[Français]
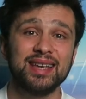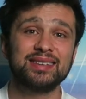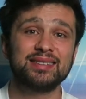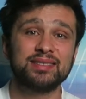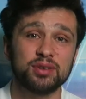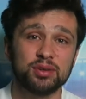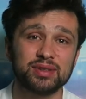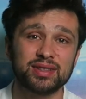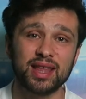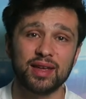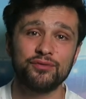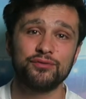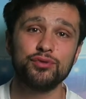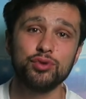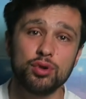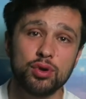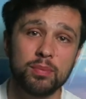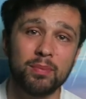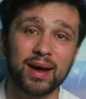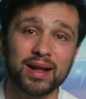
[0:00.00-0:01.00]
Est-ce que t'as vu
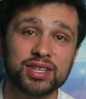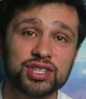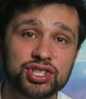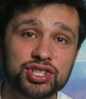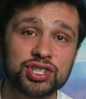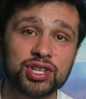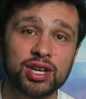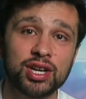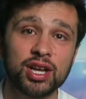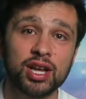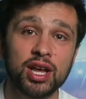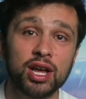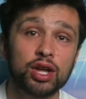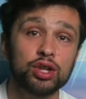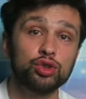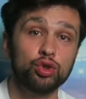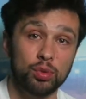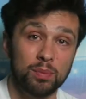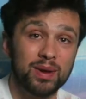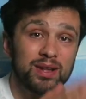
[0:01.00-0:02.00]
le match
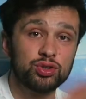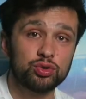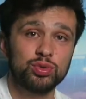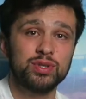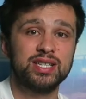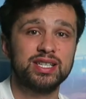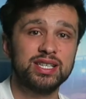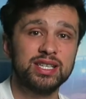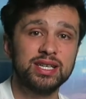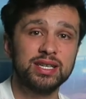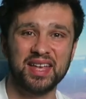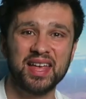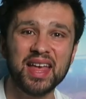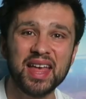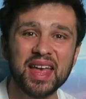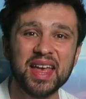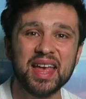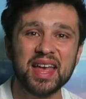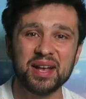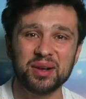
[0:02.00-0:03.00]
de Matuidi
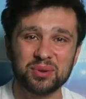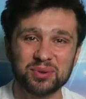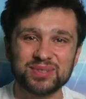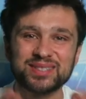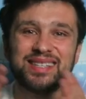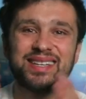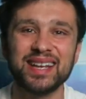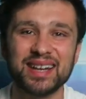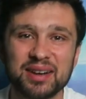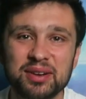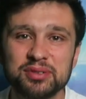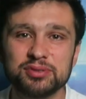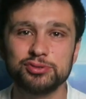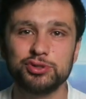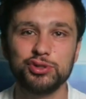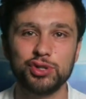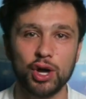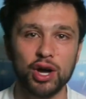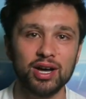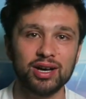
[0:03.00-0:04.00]
contre l'Irlande
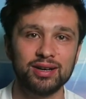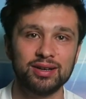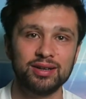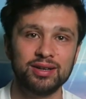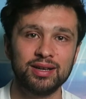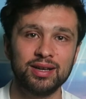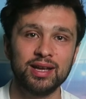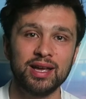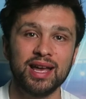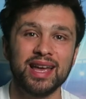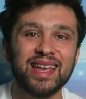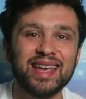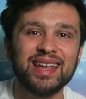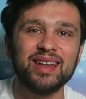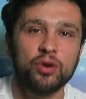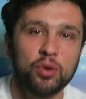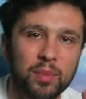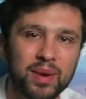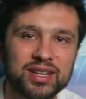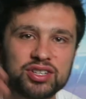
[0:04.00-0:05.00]
du Nord et
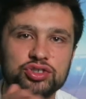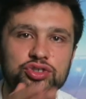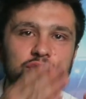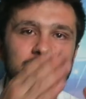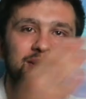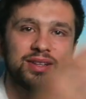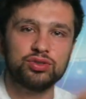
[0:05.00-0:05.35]
le match de